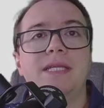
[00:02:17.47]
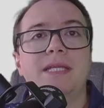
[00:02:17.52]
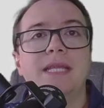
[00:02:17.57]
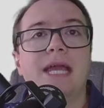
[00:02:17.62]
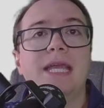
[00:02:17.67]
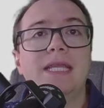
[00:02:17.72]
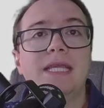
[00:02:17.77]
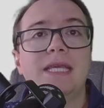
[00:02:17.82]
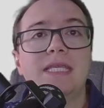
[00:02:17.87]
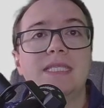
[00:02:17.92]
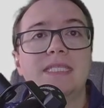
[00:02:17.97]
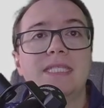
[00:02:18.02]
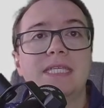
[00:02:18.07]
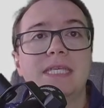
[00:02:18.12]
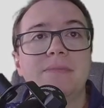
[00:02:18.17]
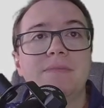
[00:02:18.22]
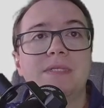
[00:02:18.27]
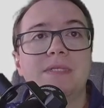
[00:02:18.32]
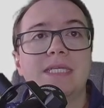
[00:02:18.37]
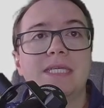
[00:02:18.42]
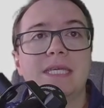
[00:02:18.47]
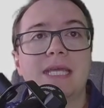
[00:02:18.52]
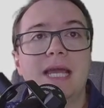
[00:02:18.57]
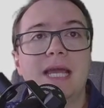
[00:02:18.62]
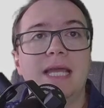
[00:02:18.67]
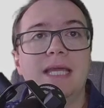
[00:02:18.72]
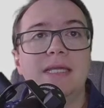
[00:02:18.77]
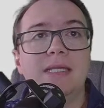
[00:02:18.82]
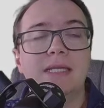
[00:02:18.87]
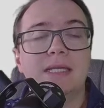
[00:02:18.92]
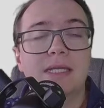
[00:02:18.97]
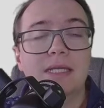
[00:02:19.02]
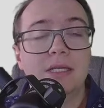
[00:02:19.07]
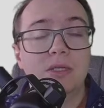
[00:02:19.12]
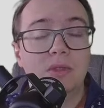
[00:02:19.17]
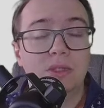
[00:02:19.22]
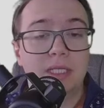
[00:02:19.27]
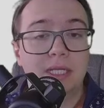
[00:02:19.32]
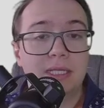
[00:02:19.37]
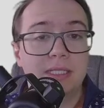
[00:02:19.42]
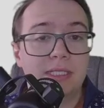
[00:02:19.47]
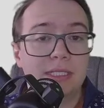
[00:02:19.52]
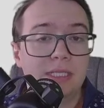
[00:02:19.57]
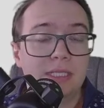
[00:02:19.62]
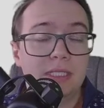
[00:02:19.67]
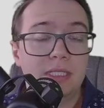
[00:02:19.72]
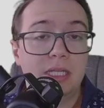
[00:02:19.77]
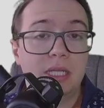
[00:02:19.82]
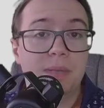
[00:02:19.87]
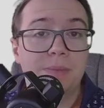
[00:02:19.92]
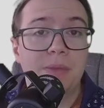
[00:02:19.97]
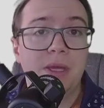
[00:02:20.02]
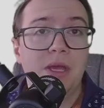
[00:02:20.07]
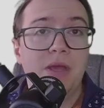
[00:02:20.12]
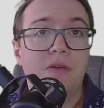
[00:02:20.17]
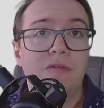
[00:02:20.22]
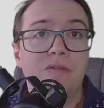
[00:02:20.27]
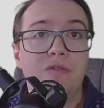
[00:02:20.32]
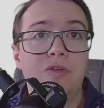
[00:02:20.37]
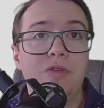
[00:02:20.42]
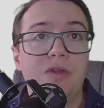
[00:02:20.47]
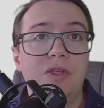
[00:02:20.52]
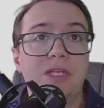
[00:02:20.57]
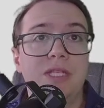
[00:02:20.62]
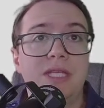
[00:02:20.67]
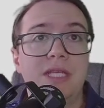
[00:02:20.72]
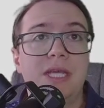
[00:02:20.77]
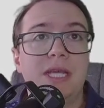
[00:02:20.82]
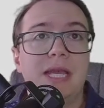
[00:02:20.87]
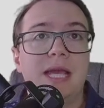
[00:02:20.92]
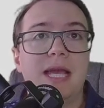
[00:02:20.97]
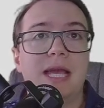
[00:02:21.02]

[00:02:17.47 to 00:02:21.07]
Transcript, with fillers: Nein, es gibt kein Redundanzsystem für die